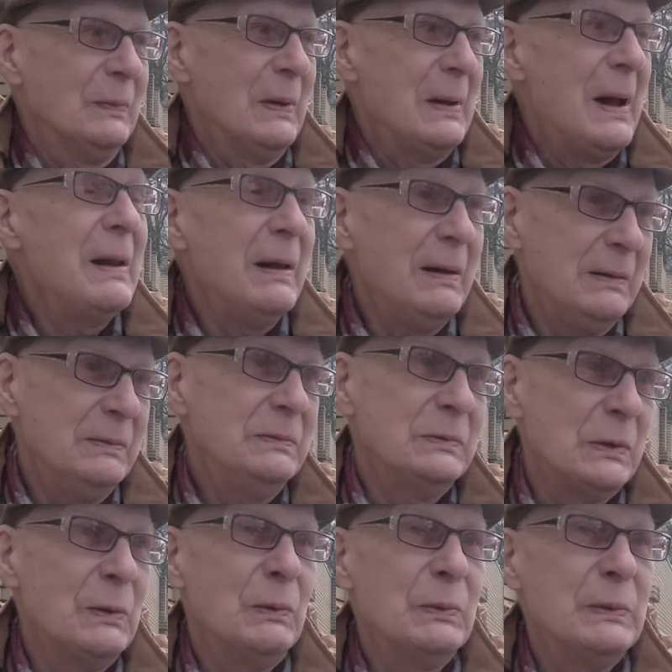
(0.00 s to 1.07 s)
Ale
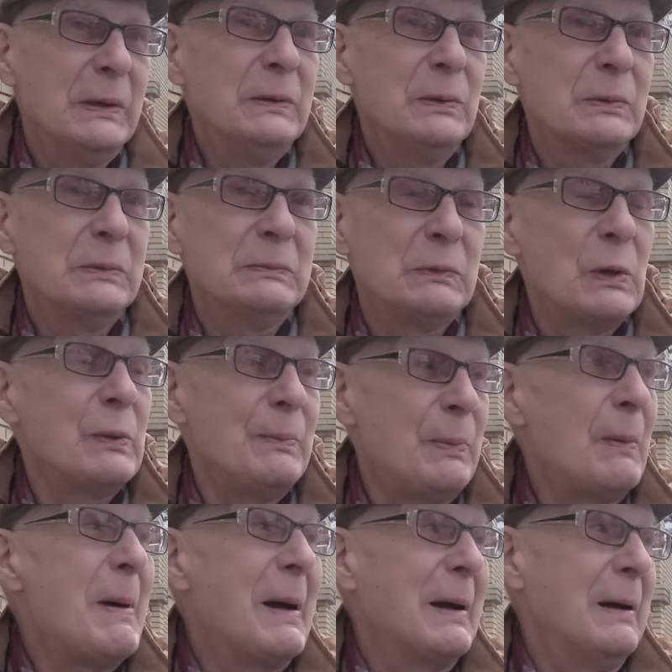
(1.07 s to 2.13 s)
są ludzie, którym, którym
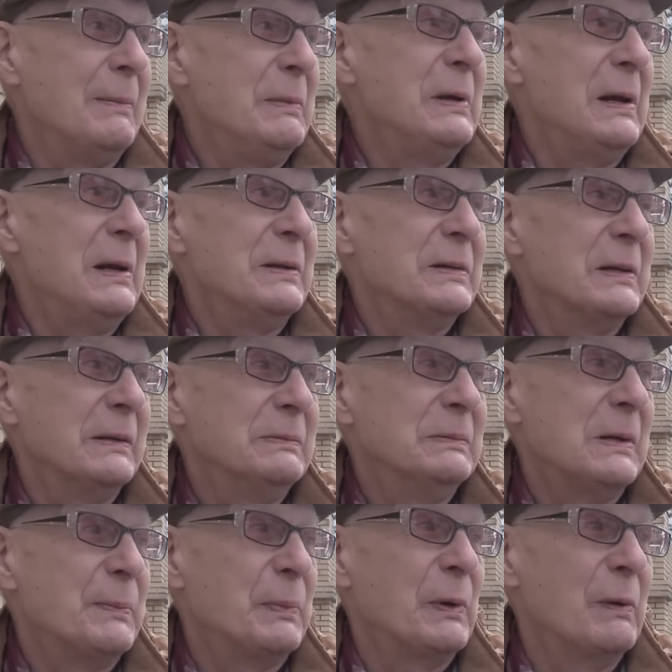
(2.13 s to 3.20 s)
pomagam, dzielę się
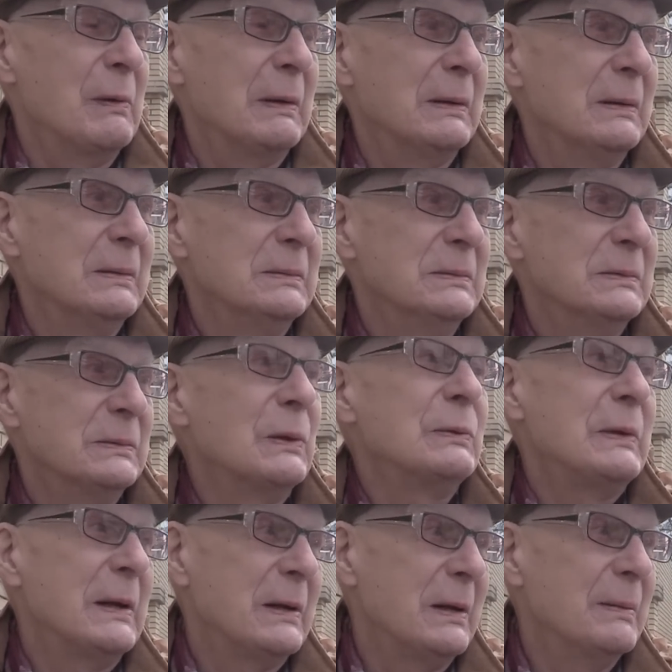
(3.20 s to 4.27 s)
na przykład.
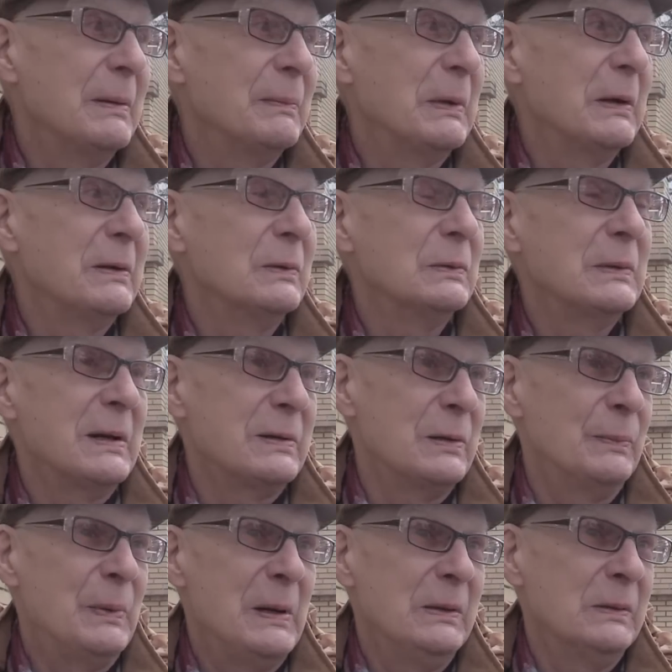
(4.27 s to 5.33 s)
Sąsiadkę mam taką
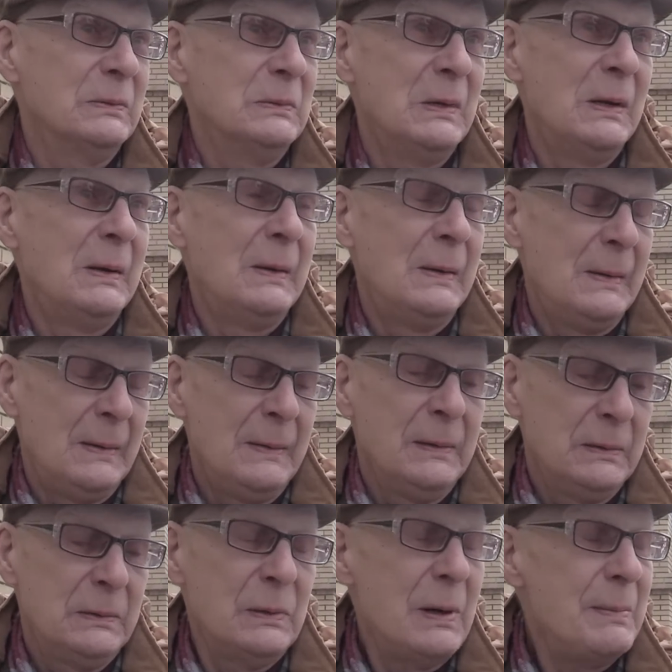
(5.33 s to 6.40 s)
starszą panią,
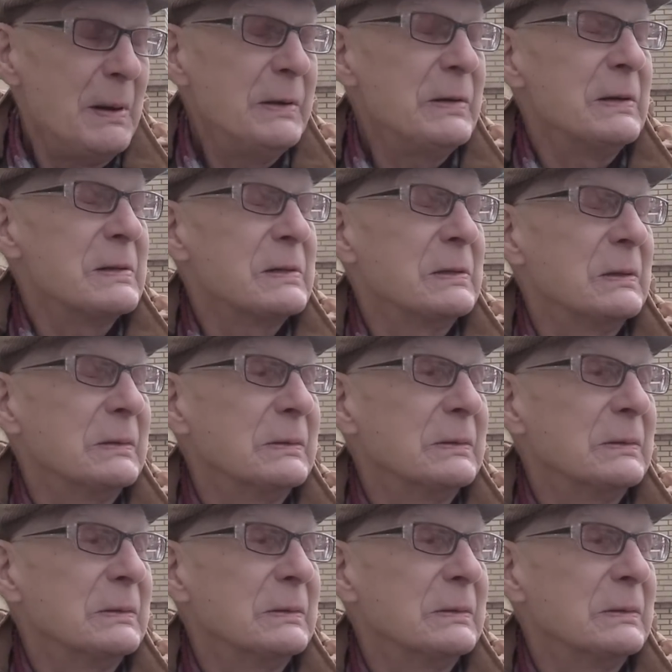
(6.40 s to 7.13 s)
która ma ciężko.